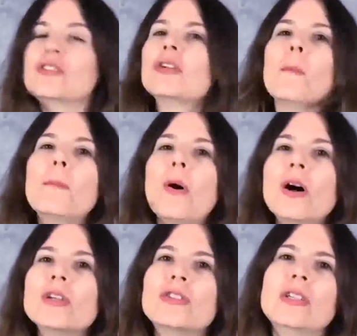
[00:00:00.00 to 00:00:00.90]
A gente não
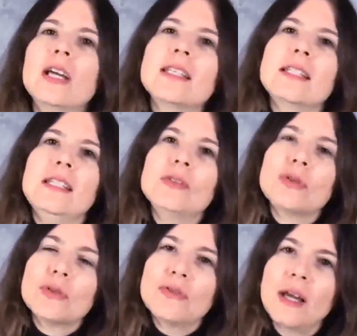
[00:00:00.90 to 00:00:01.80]
pode, assim,
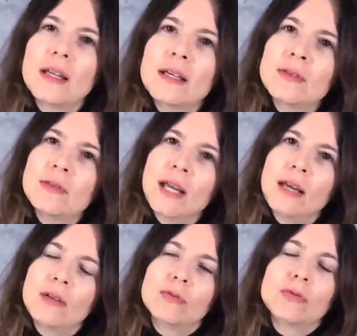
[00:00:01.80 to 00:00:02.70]
isso eu tô falando,
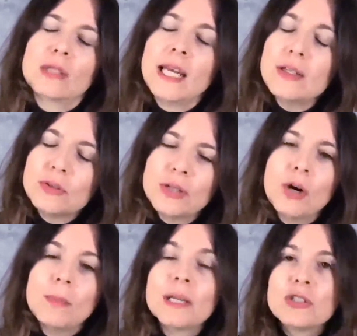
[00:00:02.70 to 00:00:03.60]
né? Quem sou
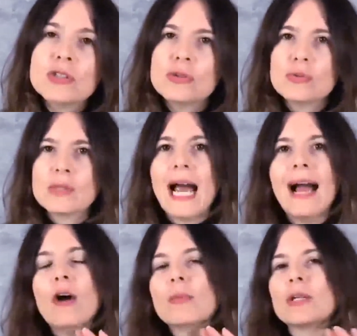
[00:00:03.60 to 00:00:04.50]
eu para te
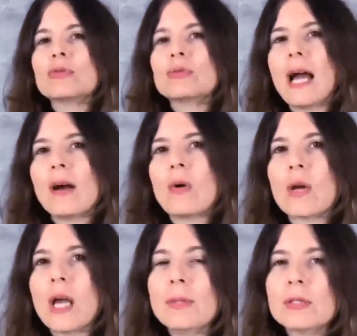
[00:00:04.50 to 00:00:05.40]
julgar ou para julgar
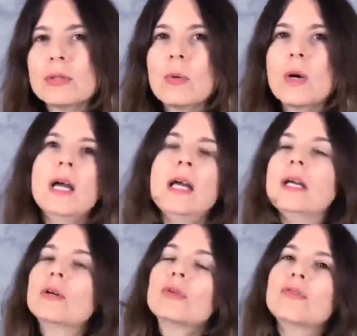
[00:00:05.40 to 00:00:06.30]
qualquer pessoa?
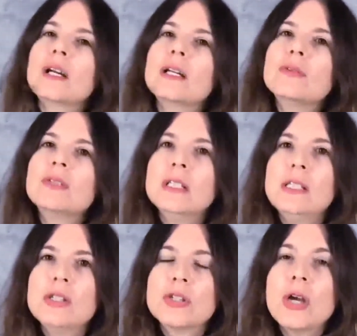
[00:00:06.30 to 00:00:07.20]
Eu tô falando o
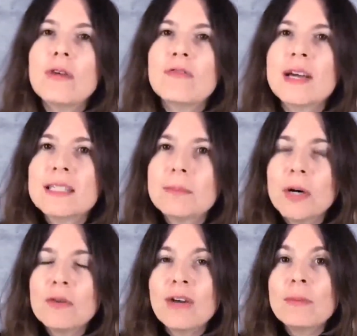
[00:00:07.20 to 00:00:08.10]
seguinte: fazer
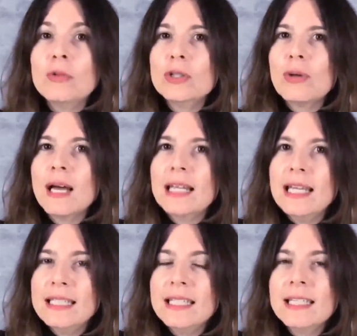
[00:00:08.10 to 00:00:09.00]
pão vai muito
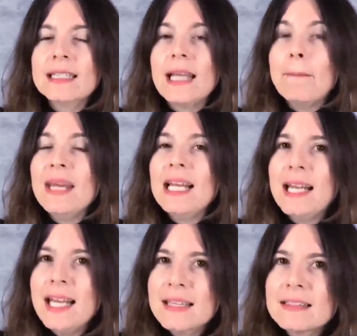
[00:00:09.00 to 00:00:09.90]
além da
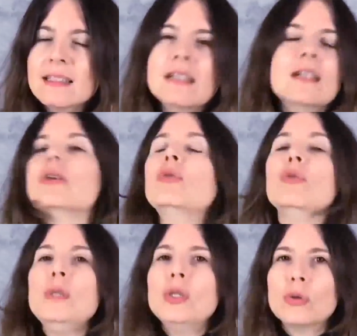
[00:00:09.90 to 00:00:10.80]
beleza
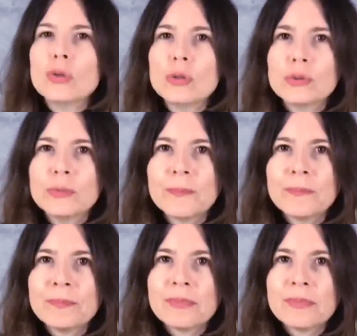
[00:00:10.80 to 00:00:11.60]
do miolo,